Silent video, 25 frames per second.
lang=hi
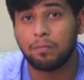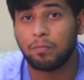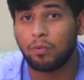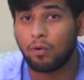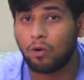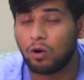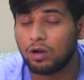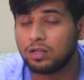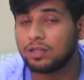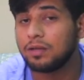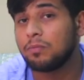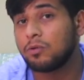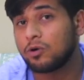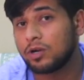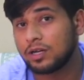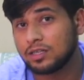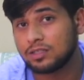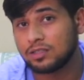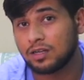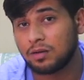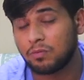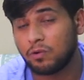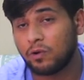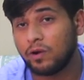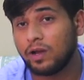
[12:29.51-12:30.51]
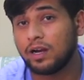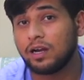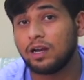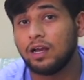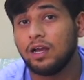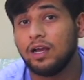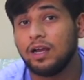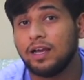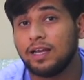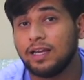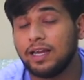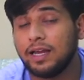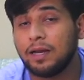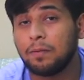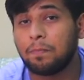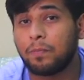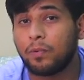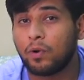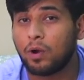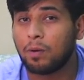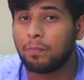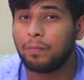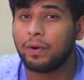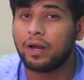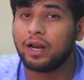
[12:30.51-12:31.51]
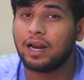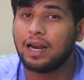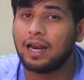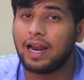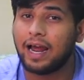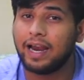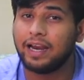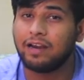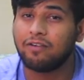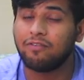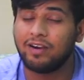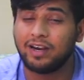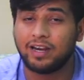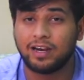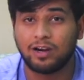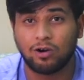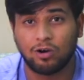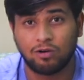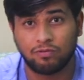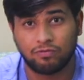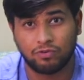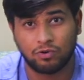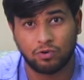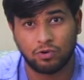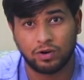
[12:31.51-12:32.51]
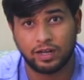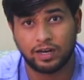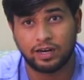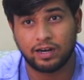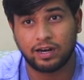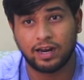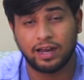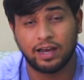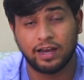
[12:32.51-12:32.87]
बहुत ही पोटेंशियल प्रोडक्ट ये प्रॉपर लाइट वेटेड ऑफ रोडर